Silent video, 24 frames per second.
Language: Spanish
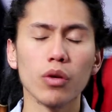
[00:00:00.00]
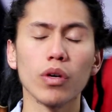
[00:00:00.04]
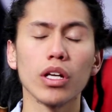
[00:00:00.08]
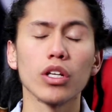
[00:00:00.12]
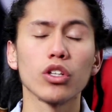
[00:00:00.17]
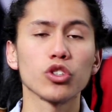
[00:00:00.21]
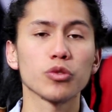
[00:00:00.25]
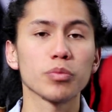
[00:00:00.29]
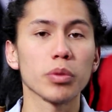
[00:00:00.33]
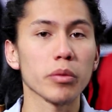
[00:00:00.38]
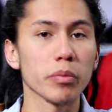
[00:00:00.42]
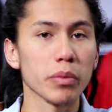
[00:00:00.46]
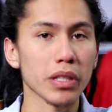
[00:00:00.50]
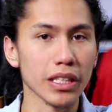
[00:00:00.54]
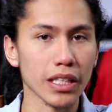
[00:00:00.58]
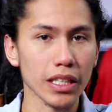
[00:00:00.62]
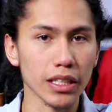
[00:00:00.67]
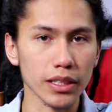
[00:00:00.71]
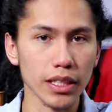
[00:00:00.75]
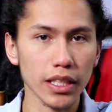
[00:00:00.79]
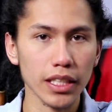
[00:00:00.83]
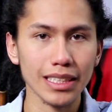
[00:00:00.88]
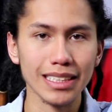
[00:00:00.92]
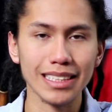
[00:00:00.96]
cual nos
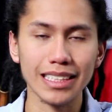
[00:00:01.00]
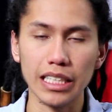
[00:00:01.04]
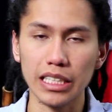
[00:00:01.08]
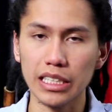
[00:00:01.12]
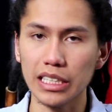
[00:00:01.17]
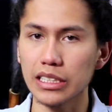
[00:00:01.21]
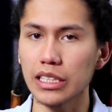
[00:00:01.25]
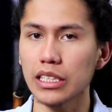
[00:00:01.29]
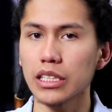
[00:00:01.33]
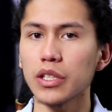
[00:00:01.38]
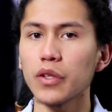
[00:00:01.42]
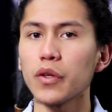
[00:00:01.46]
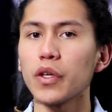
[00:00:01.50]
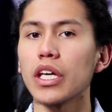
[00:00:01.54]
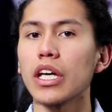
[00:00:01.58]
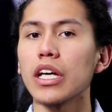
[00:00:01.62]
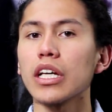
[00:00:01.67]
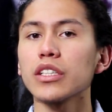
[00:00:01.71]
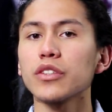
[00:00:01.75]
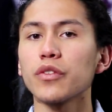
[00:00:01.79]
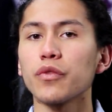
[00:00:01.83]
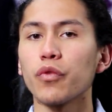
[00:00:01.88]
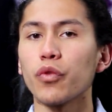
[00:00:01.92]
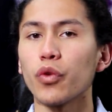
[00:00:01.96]
permite hacer ciertas
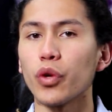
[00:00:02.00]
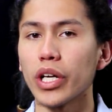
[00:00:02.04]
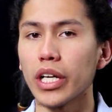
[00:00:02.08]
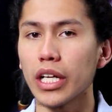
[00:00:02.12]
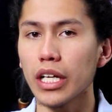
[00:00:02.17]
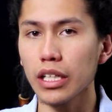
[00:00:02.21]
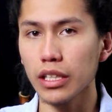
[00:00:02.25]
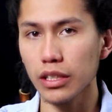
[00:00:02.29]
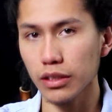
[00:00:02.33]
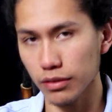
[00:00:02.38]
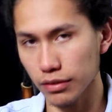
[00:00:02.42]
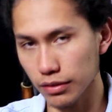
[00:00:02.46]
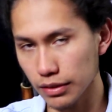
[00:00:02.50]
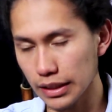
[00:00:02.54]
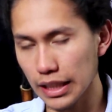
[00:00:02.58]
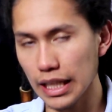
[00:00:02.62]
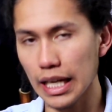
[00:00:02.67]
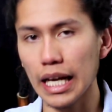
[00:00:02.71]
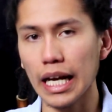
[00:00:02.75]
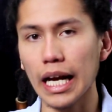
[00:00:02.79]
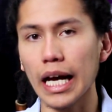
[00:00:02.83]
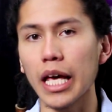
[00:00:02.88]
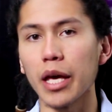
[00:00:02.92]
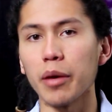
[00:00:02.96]
actividades fuera de
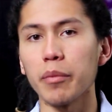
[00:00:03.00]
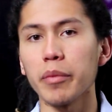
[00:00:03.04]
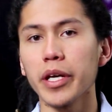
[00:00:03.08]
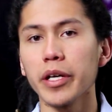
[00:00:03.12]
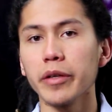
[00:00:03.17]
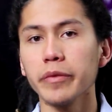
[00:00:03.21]
la academia.